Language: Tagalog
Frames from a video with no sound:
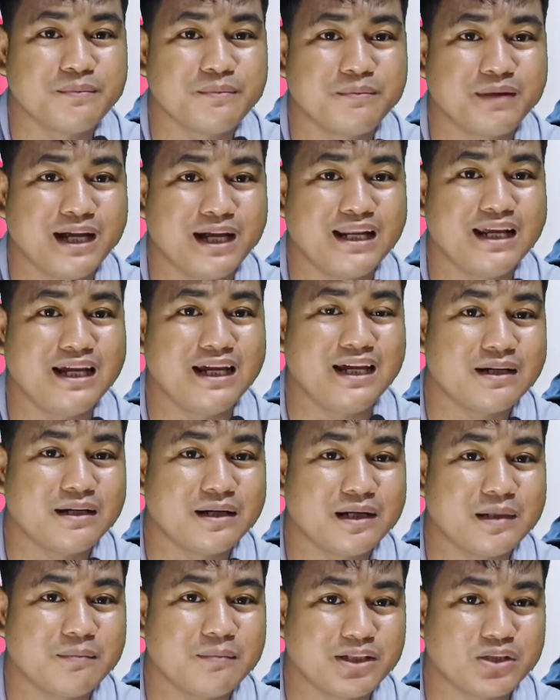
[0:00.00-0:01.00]

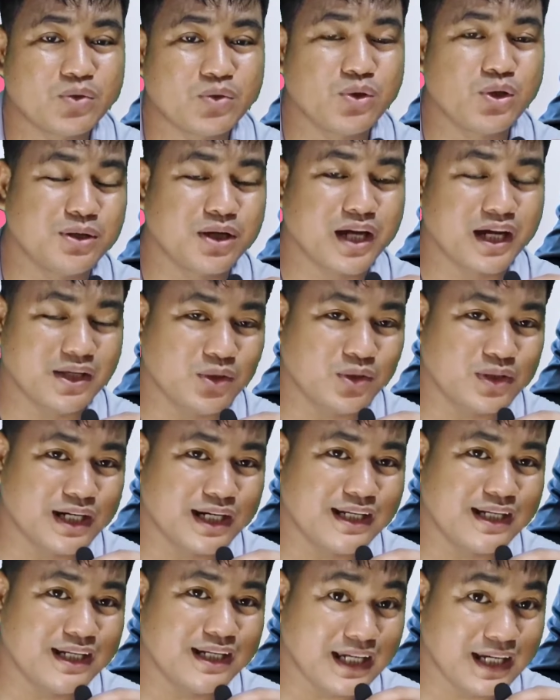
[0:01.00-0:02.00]
Bali, patuloy kayong
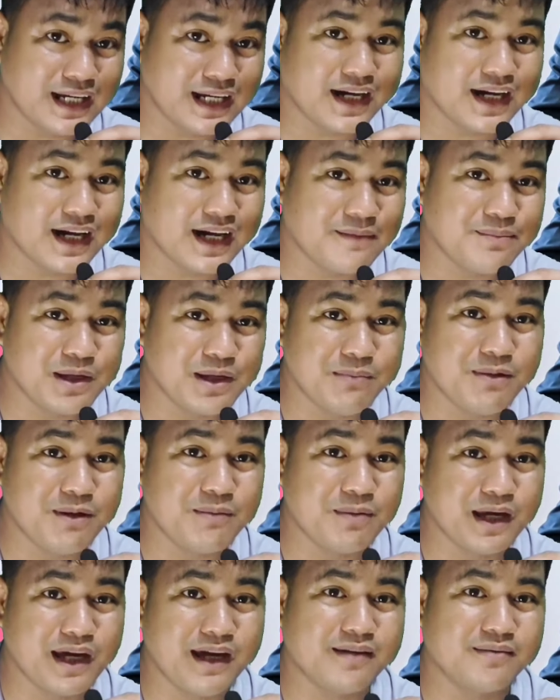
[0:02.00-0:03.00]
naninira kay
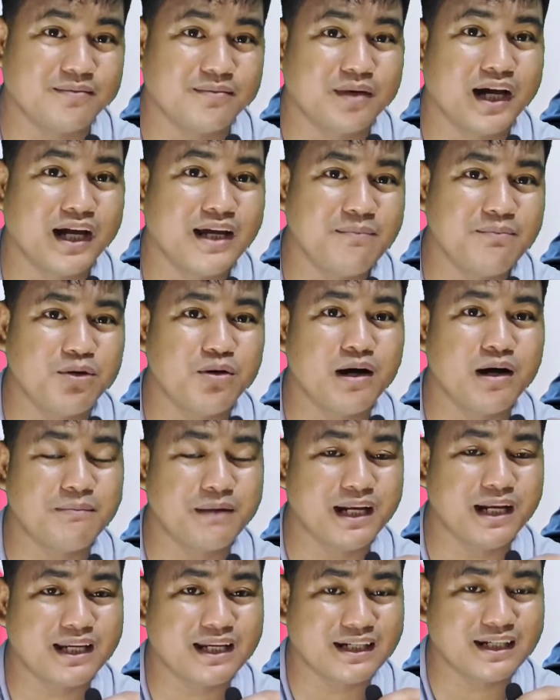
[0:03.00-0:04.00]
PBBM ay
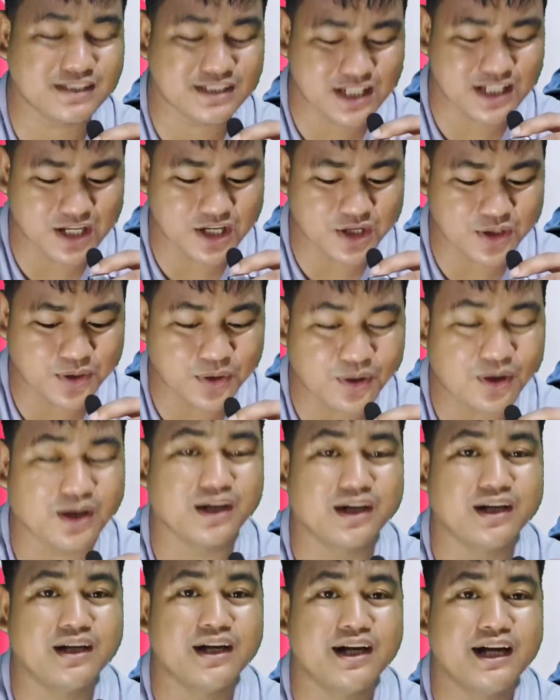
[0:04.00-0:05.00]
bumabalik lang sa inyo
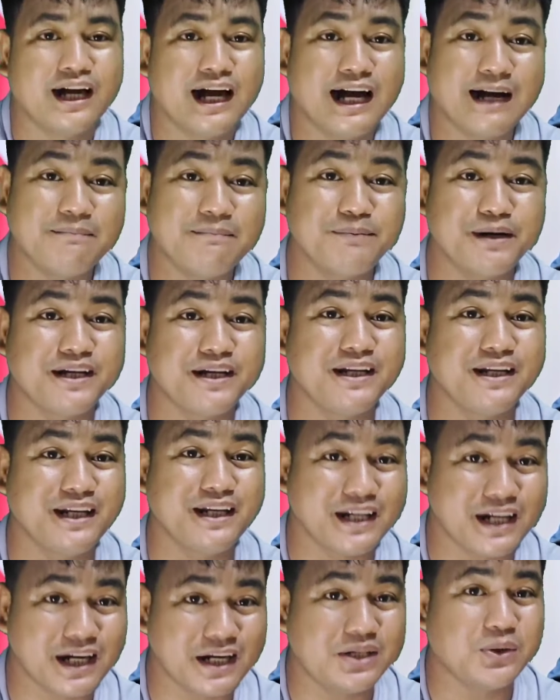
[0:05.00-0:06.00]
ang
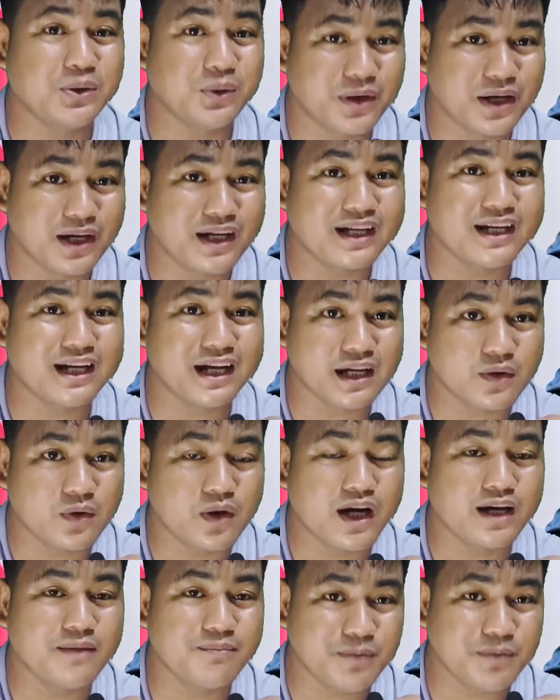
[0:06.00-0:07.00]
paninira nyo na
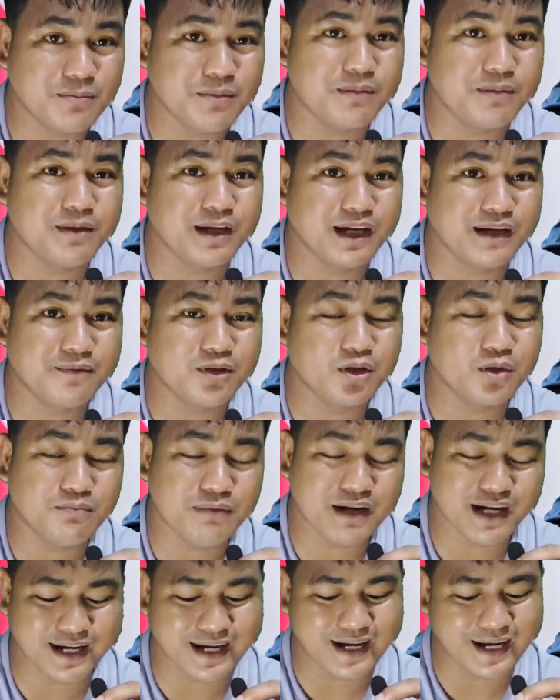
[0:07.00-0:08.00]
ginagawa kay PBBM.
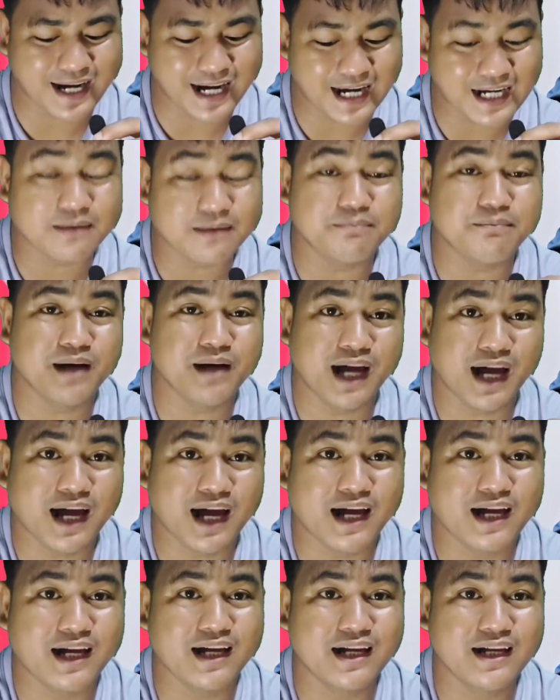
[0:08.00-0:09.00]
Kumbaga,
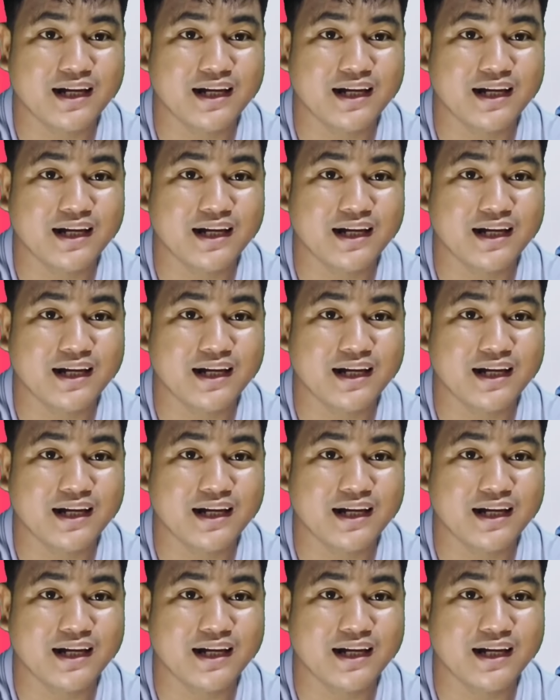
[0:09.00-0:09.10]
karma.